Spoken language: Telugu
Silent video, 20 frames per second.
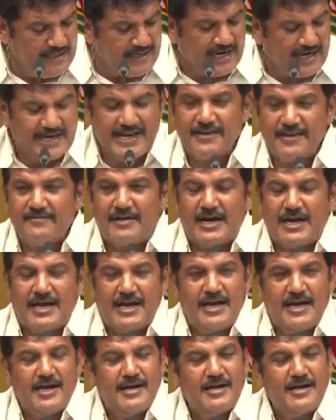ఎందుకంటే ఇవాళ
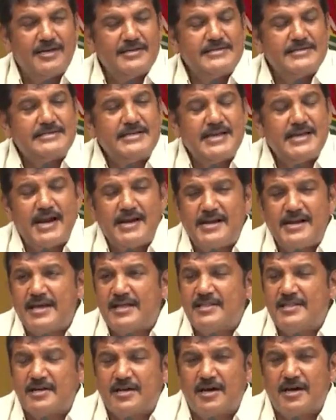సిఐడి
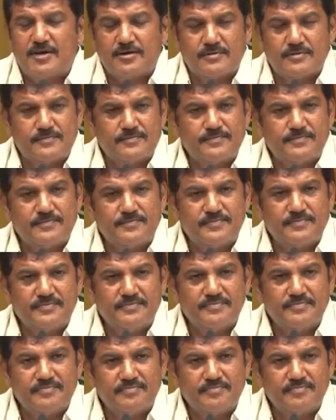అధికారులు
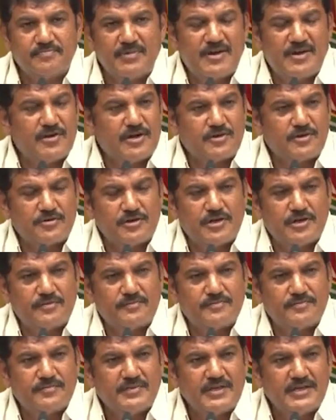మేము
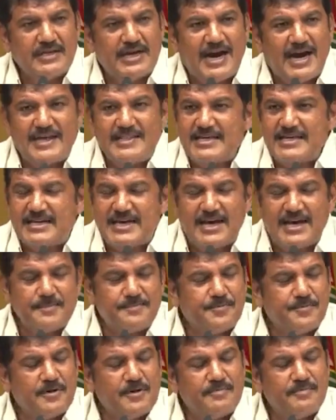అనుకున్నాం
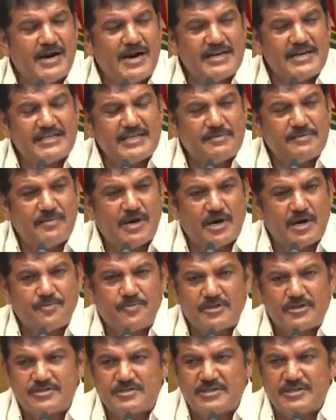అధికారి మారితే
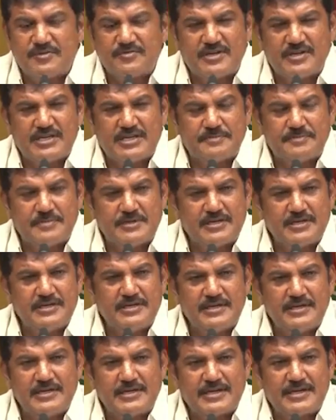మార్పు వస్తుందేమో అని చెప్పి
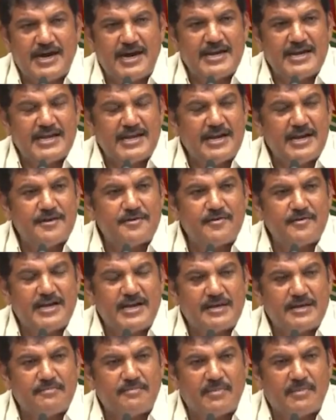కానీ
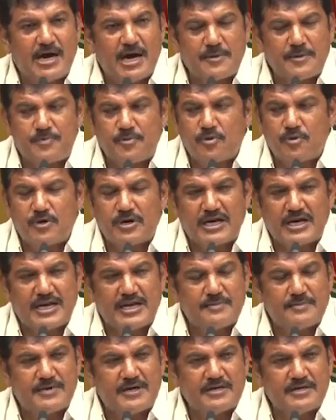ఎటువంటి మార్పు కూడా
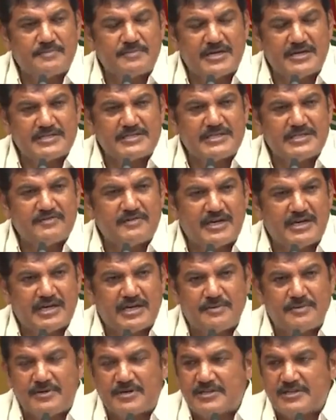కనపడని పరిస్థితి ఇవాళ
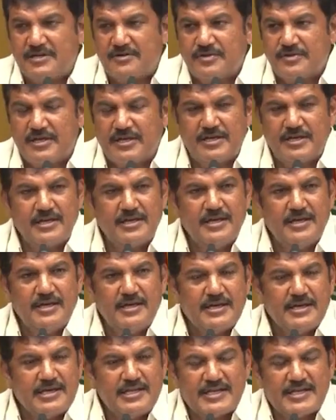కనపడతా ఉంది
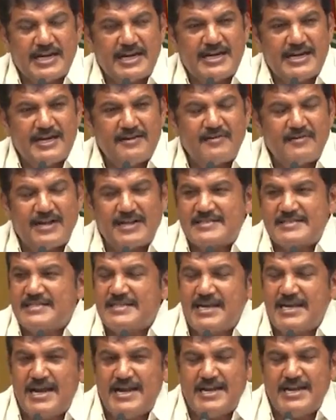ఎందుకంటే ఇవాళ
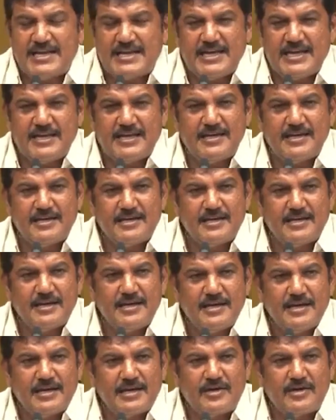సిఐడికి
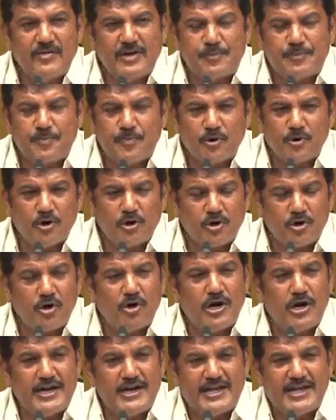క్విట్
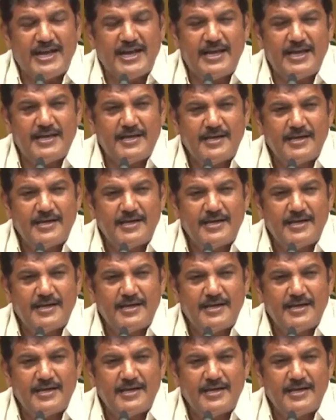ప్రోకో అంటే